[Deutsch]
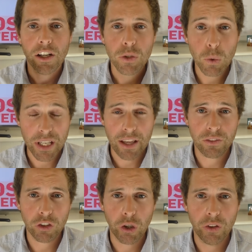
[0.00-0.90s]

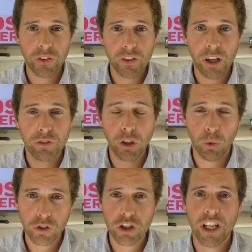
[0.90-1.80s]
zusenden könntet auf die
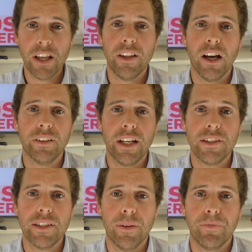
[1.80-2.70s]
untenstehende
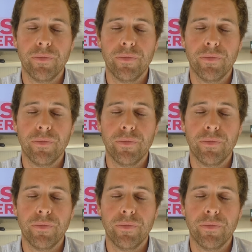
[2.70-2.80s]
Adresse.